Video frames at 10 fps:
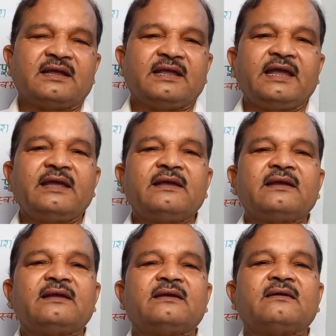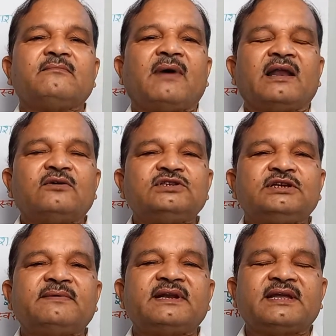ये मानव
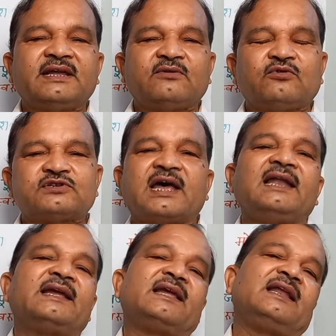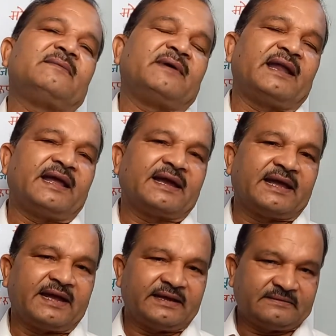जीवन की खुशहाली के लिए बनाया
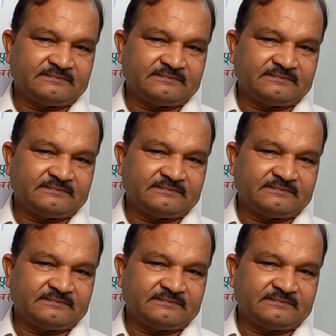गया है